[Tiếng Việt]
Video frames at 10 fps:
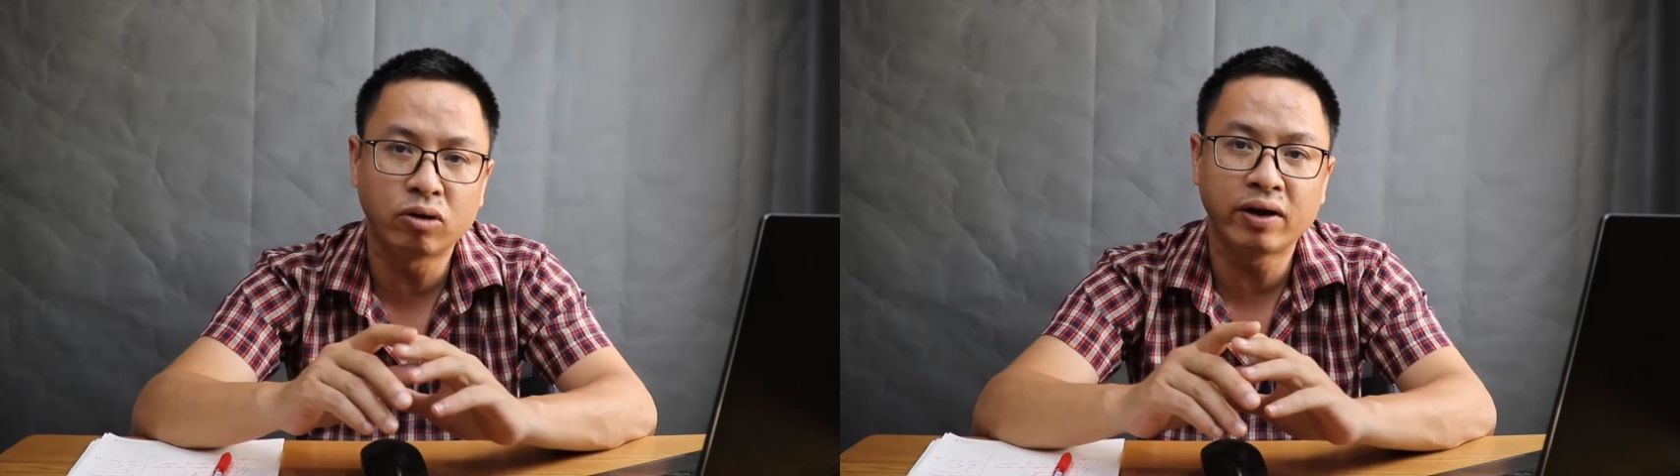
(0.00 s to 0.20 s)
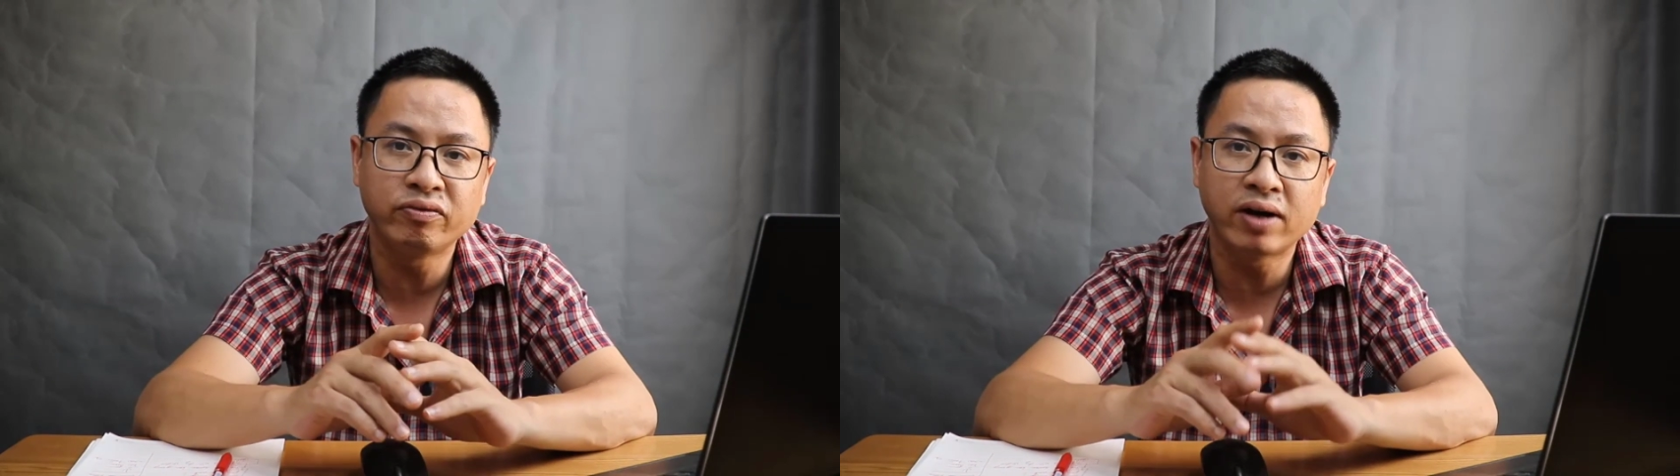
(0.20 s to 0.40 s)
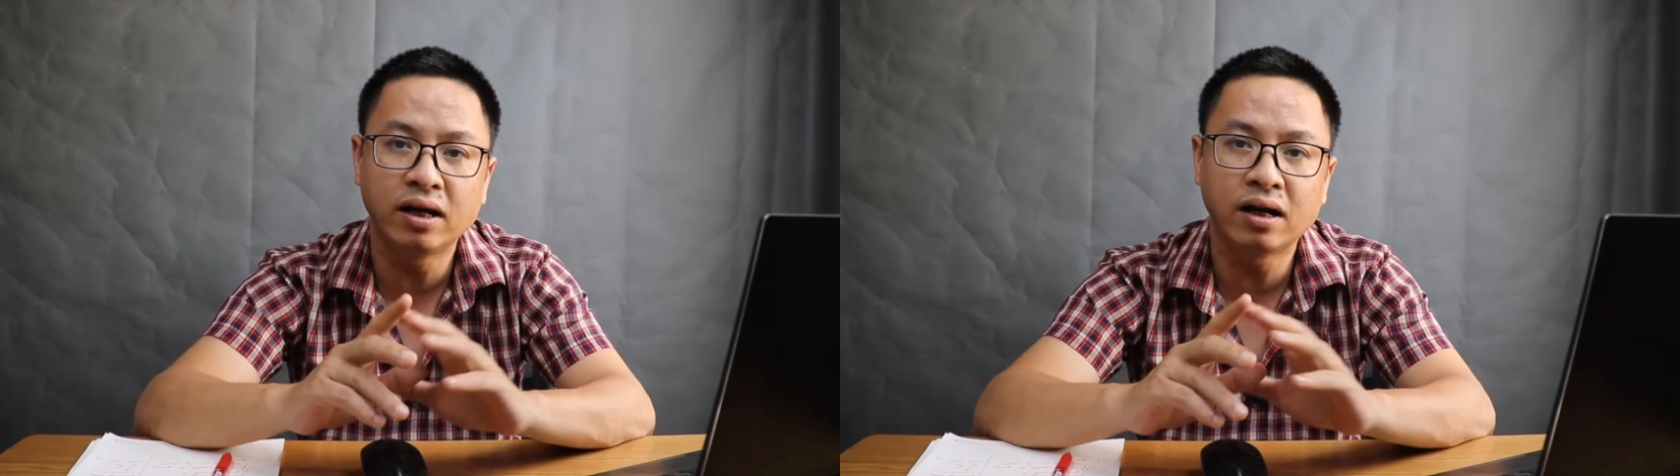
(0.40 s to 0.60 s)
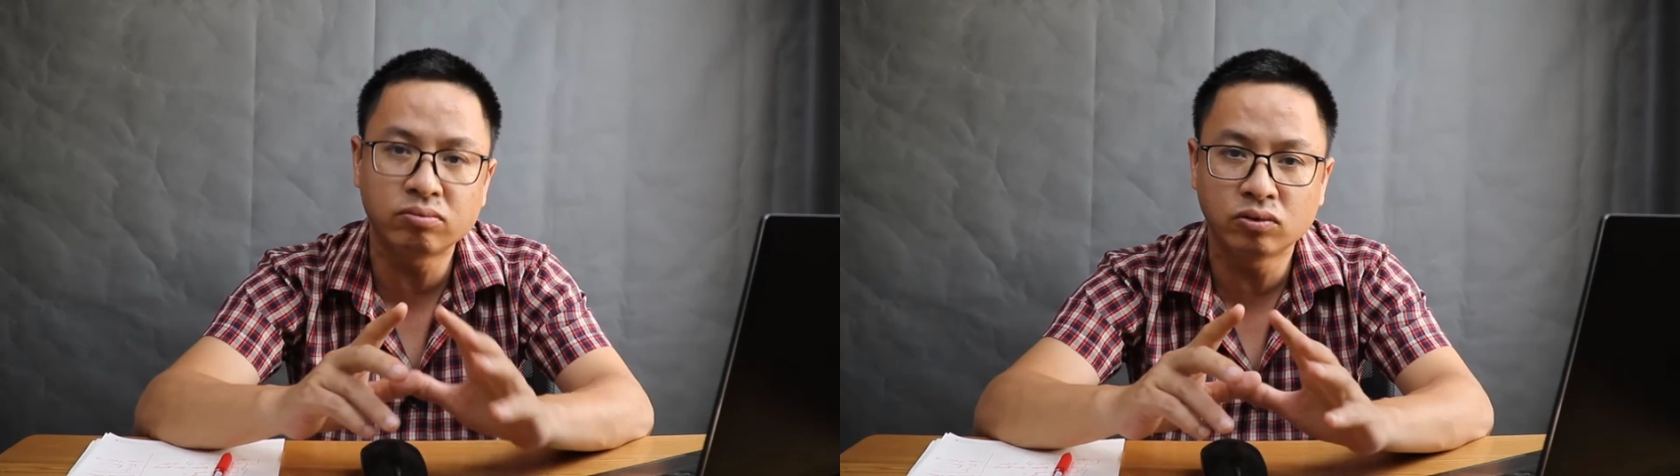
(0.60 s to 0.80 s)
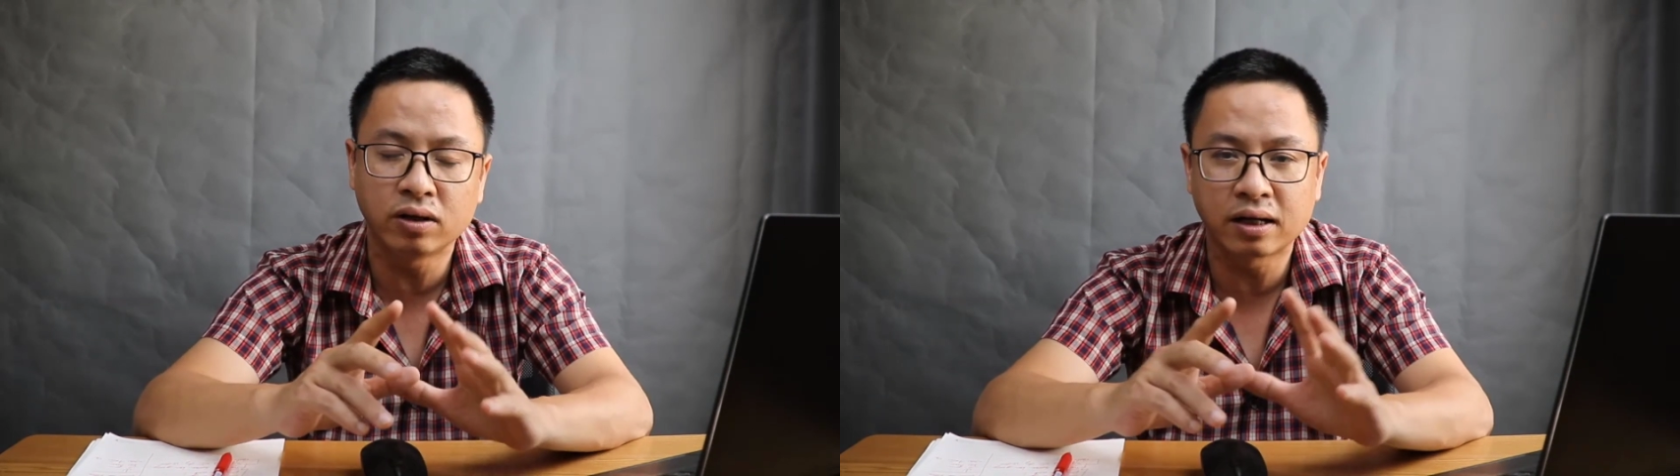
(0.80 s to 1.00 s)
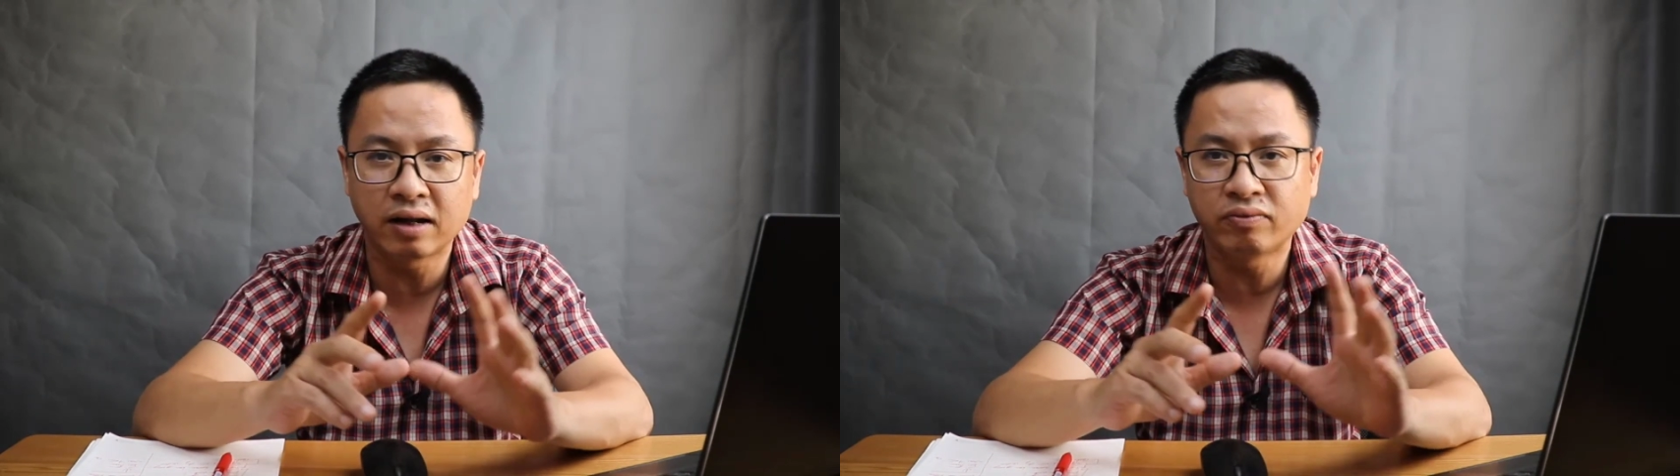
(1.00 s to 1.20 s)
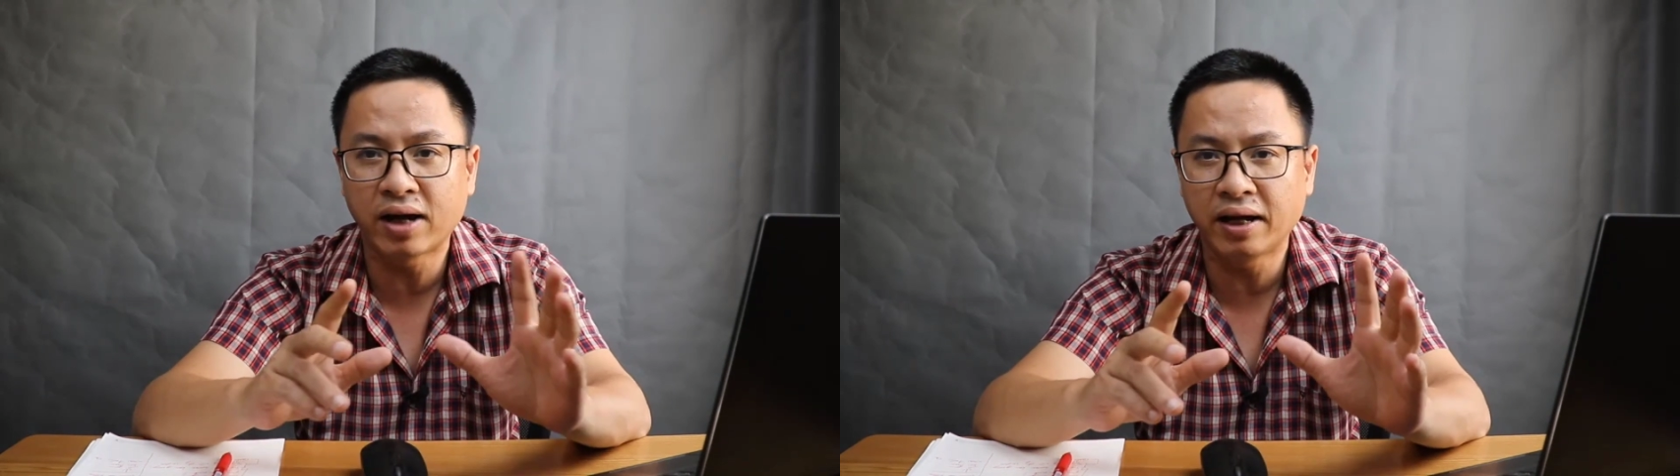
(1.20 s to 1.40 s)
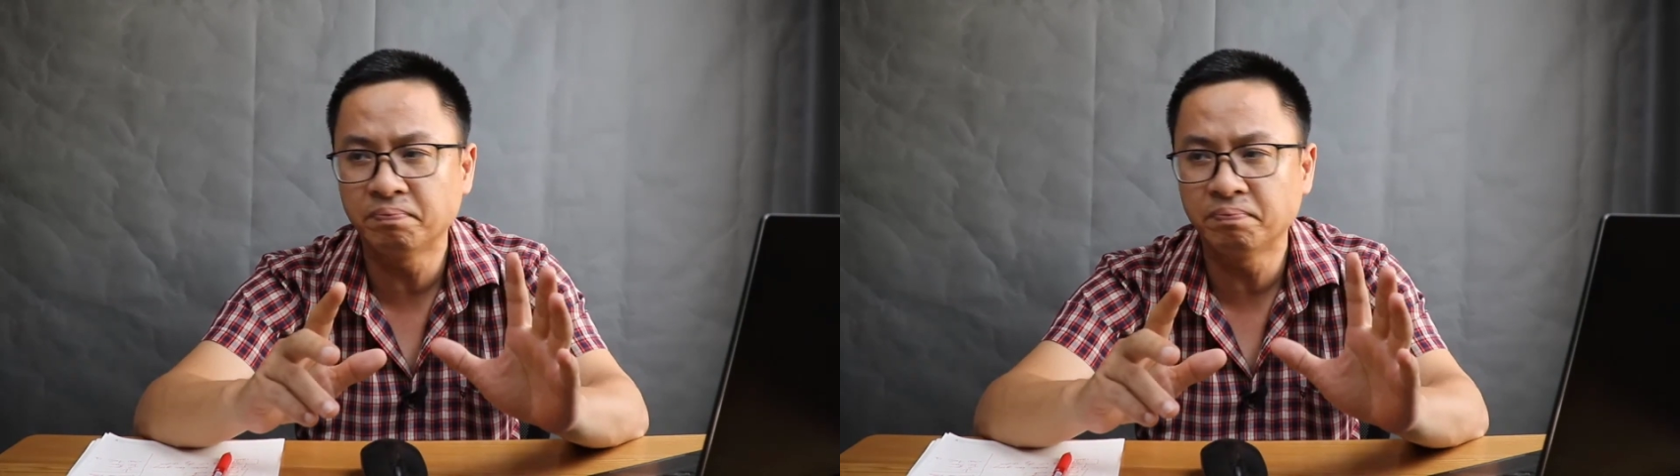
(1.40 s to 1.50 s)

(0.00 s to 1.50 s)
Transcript: quay file lock hoặc là file